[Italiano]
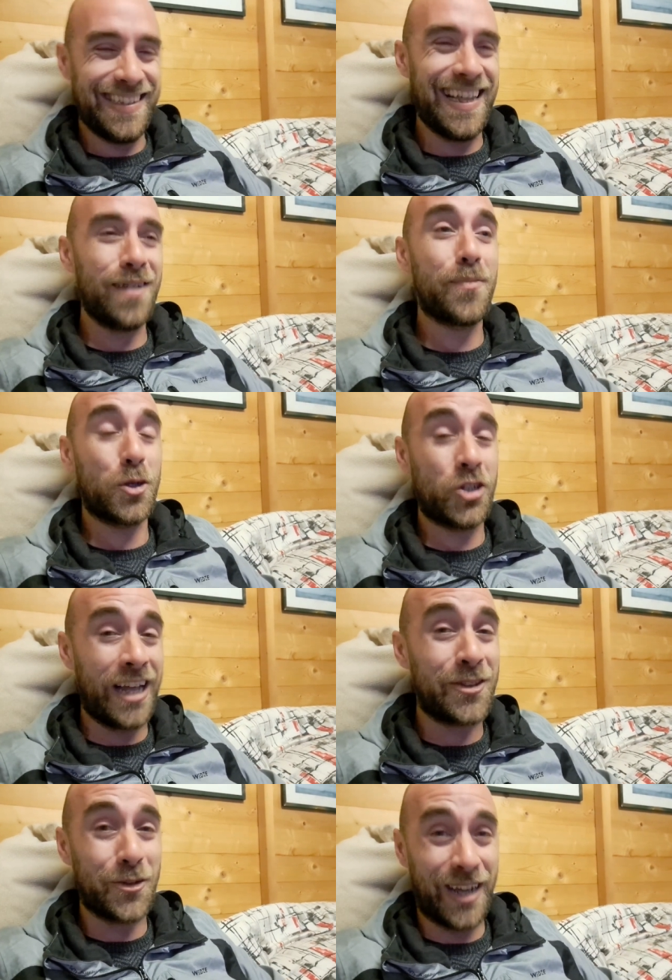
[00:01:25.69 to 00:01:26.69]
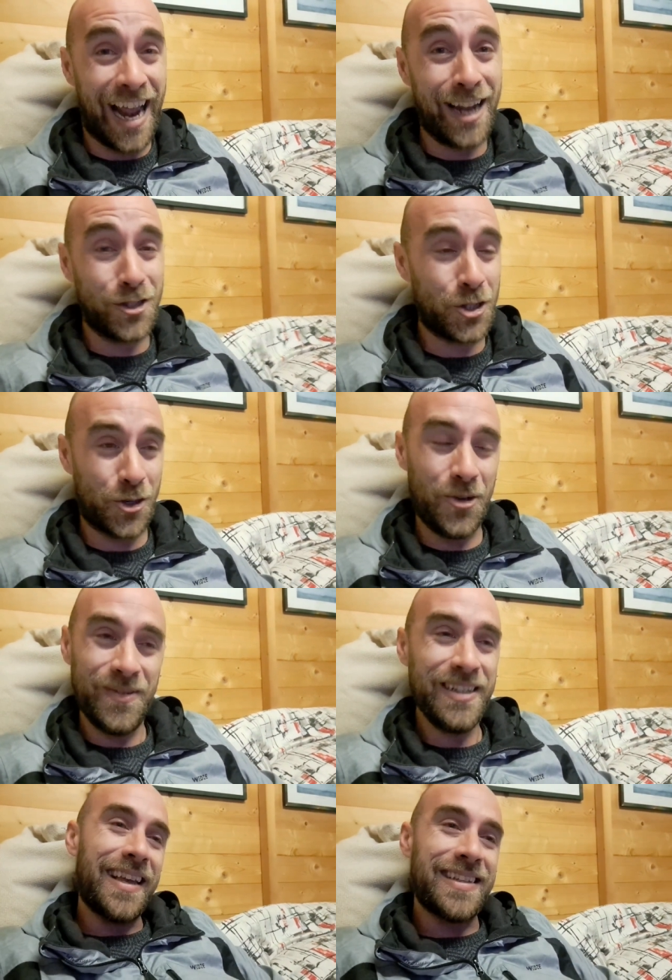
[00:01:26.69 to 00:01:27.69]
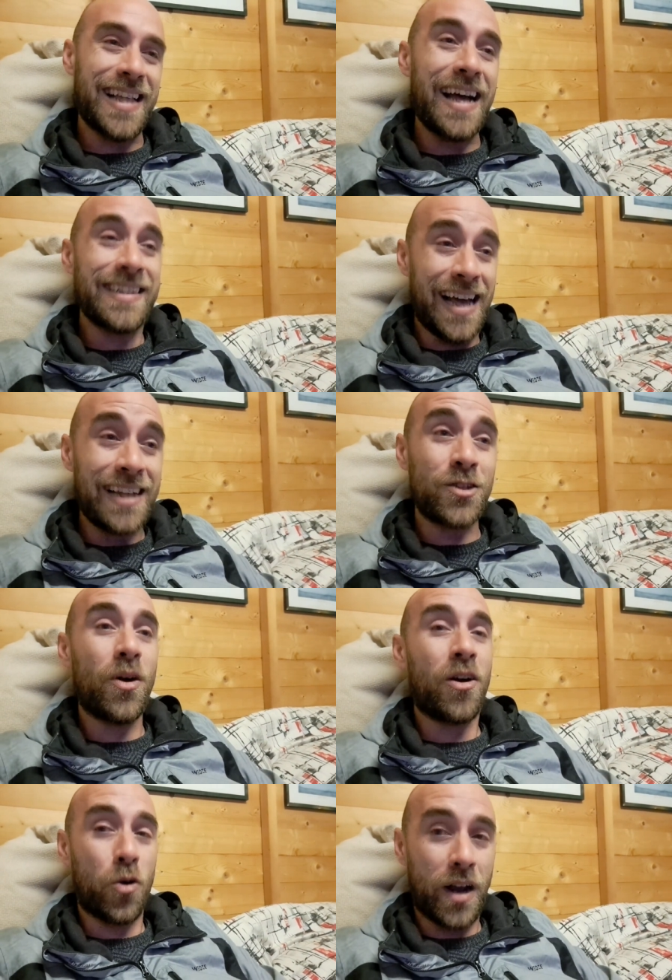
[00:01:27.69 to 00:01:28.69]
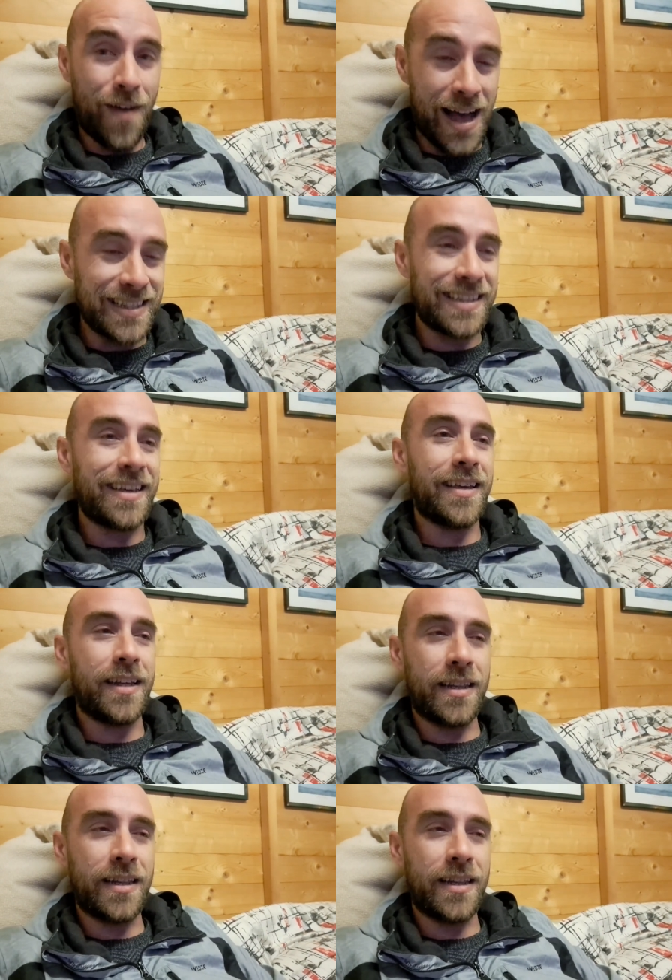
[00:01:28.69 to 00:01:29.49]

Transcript: dal progetto Crenshaw che sta andando ancora avanti.